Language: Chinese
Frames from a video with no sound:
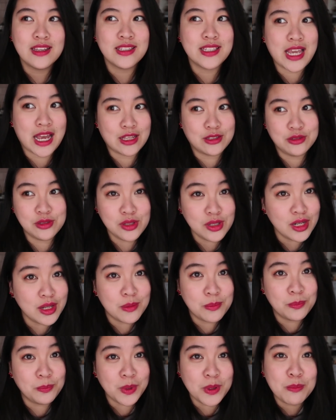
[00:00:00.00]
亚洲
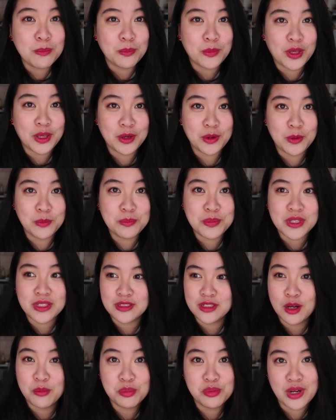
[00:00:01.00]
人并没有比
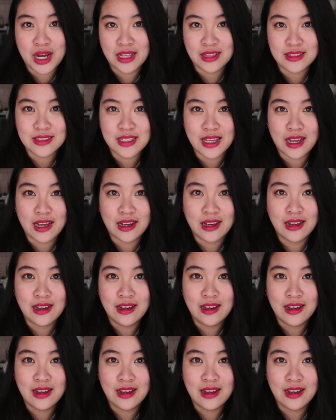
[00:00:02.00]
较不肮脏。